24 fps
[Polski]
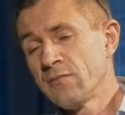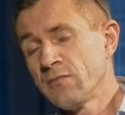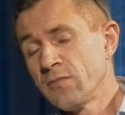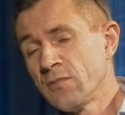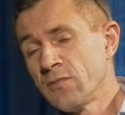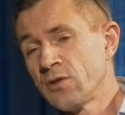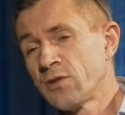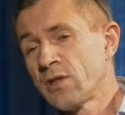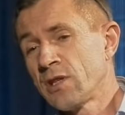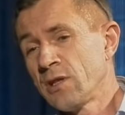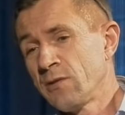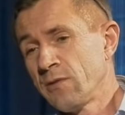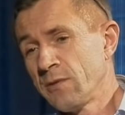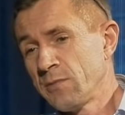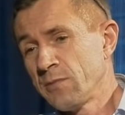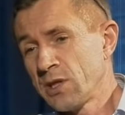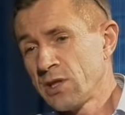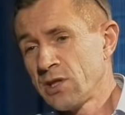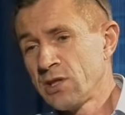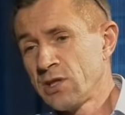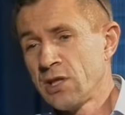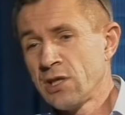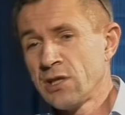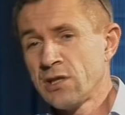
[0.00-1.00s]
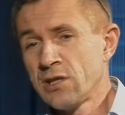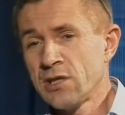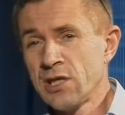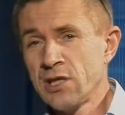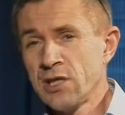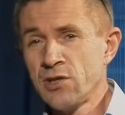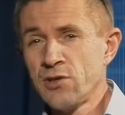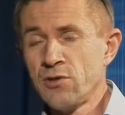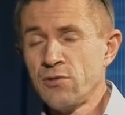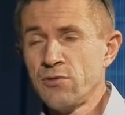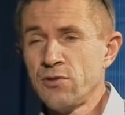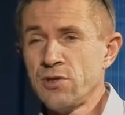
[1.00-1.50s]
odkryłem też, że
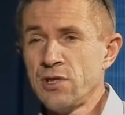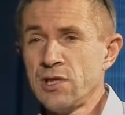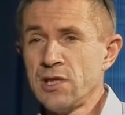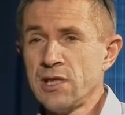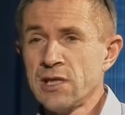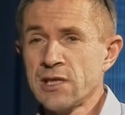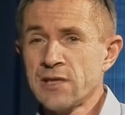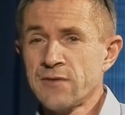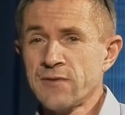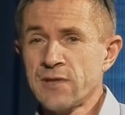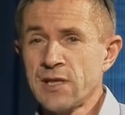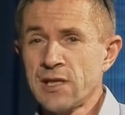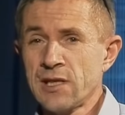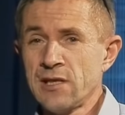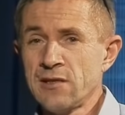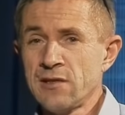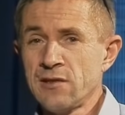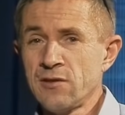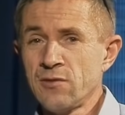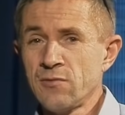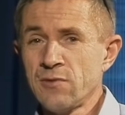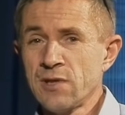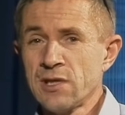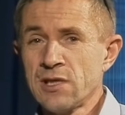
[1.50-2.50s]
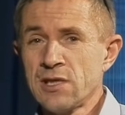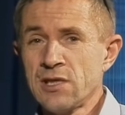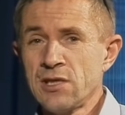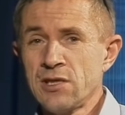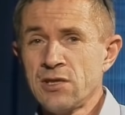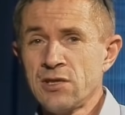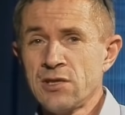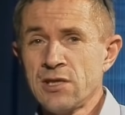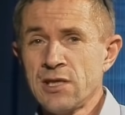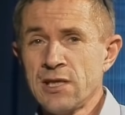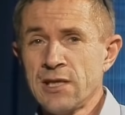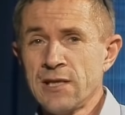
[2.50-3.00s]
część ludzi jest w takiej
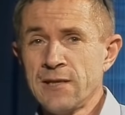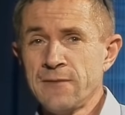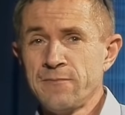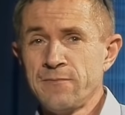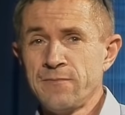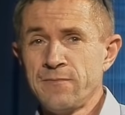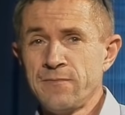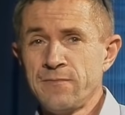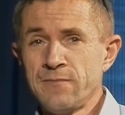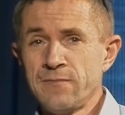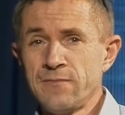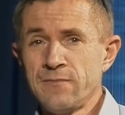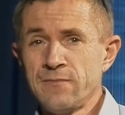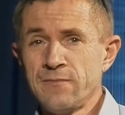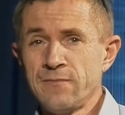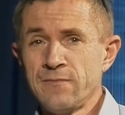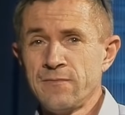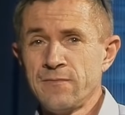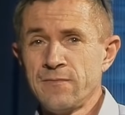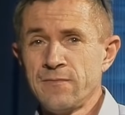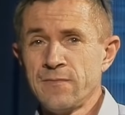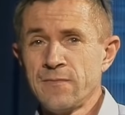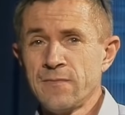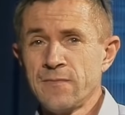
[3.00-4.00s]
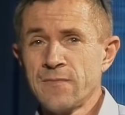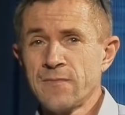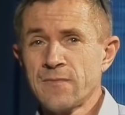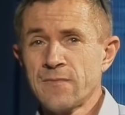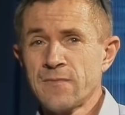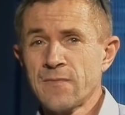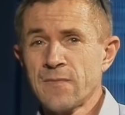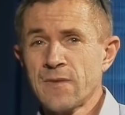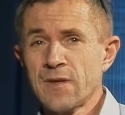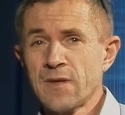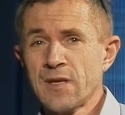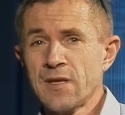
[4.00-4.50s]
sytuacji, że mm,
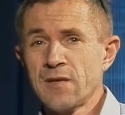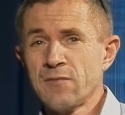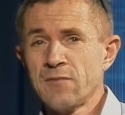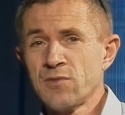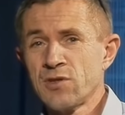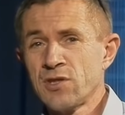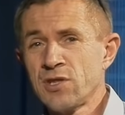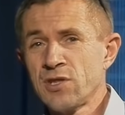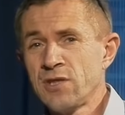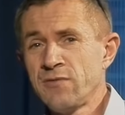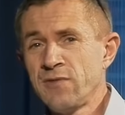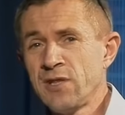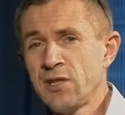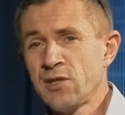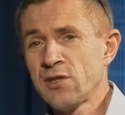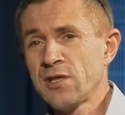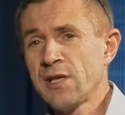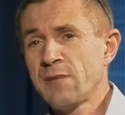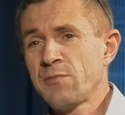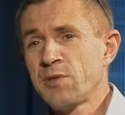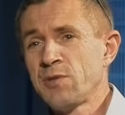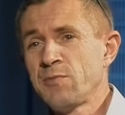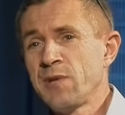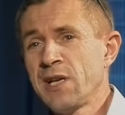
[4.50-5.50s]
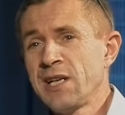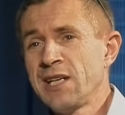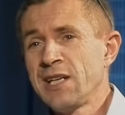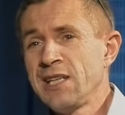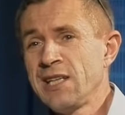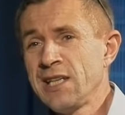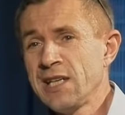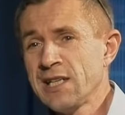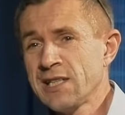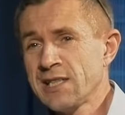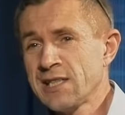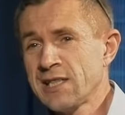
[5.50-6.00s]
może dziwnie to zabrzmi, ale
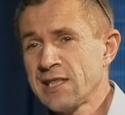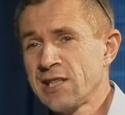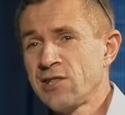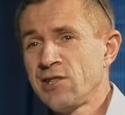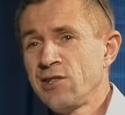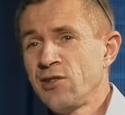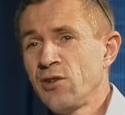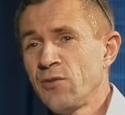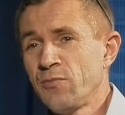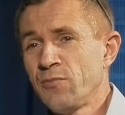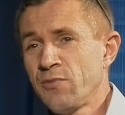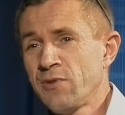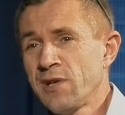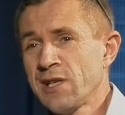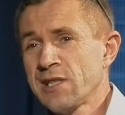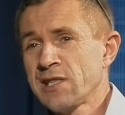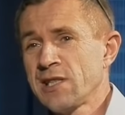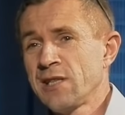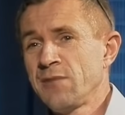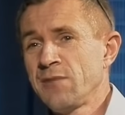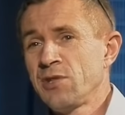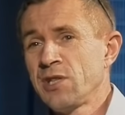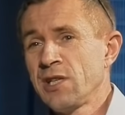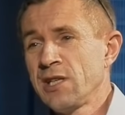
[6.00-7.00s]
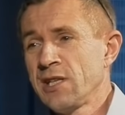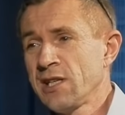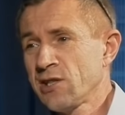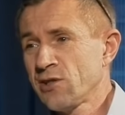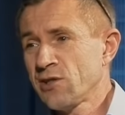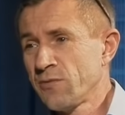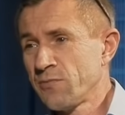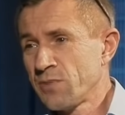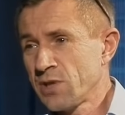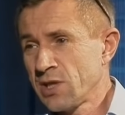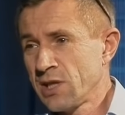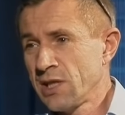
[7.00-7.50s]
nie stać, nie opłaca im się, nie
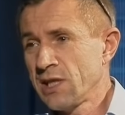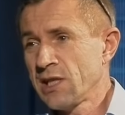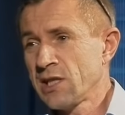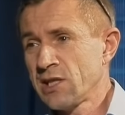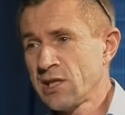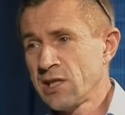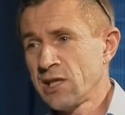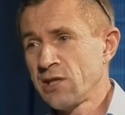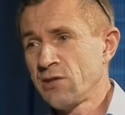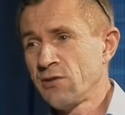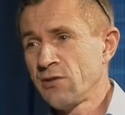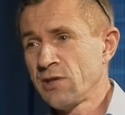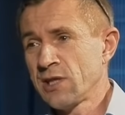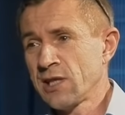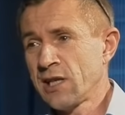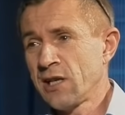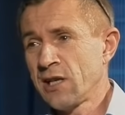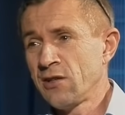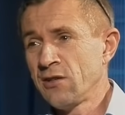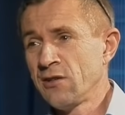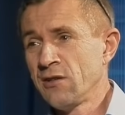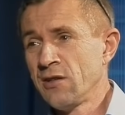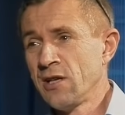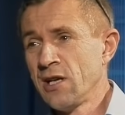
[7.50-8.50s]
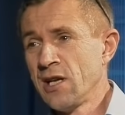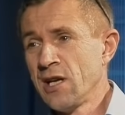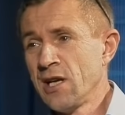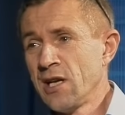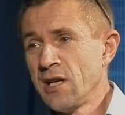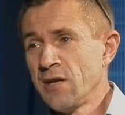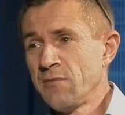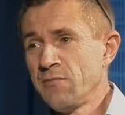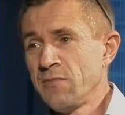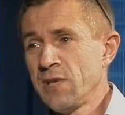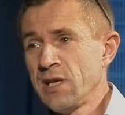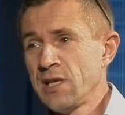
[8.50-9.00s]
chcą przyjeżdżać do takiego
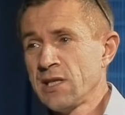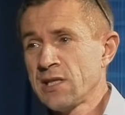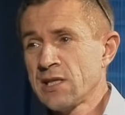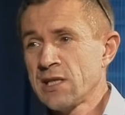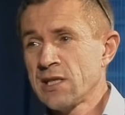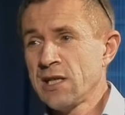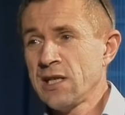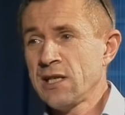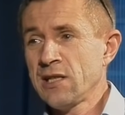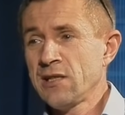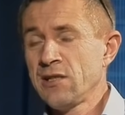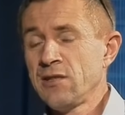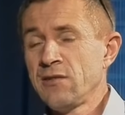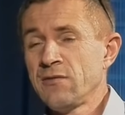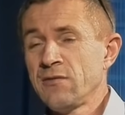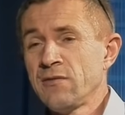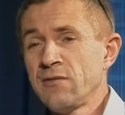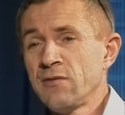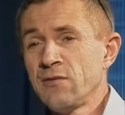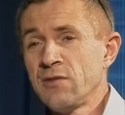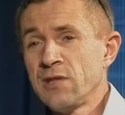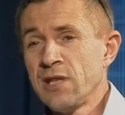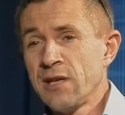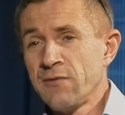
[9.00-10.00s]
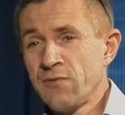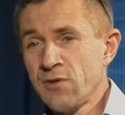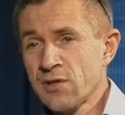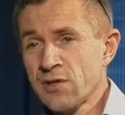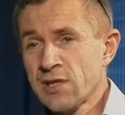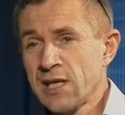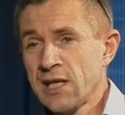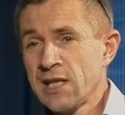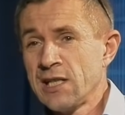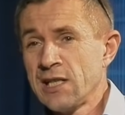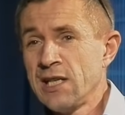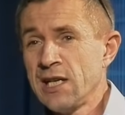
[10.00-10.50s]
miejsca. Na
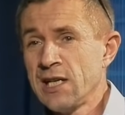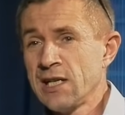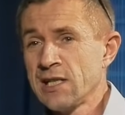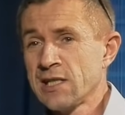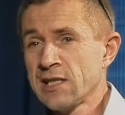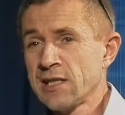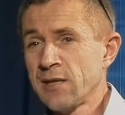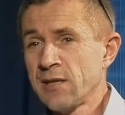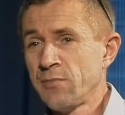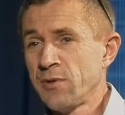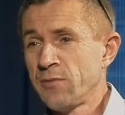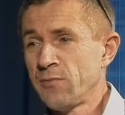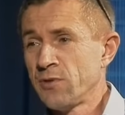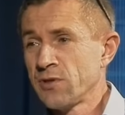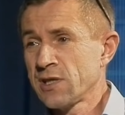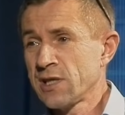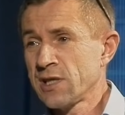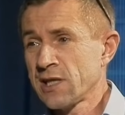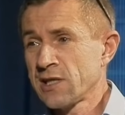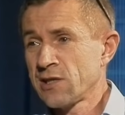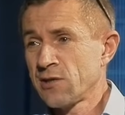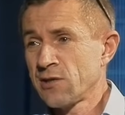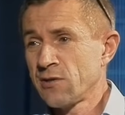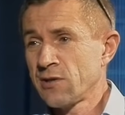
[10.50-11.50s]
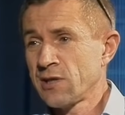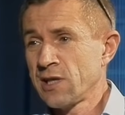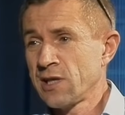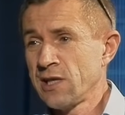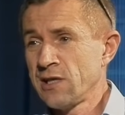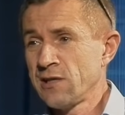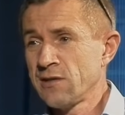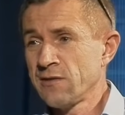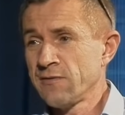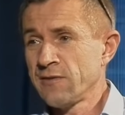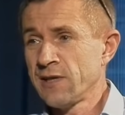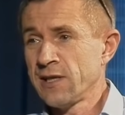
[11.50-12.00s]
wioskach nie jest ta pomoc tak
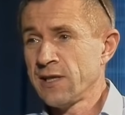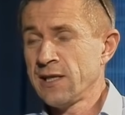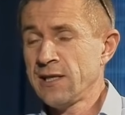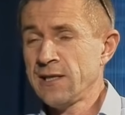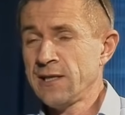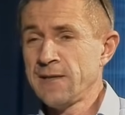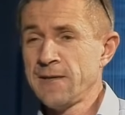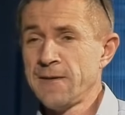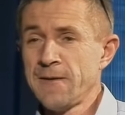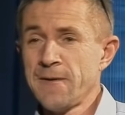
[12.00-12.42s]
zorganizowana,